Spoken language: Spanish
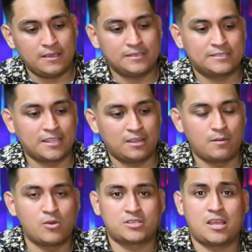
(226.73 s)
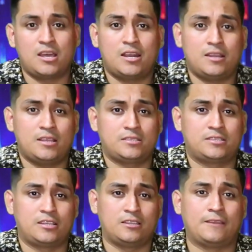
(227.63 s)
este, le vamos a dar
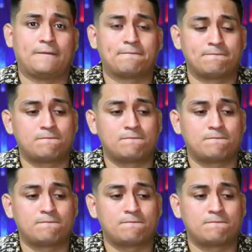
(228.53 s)
este,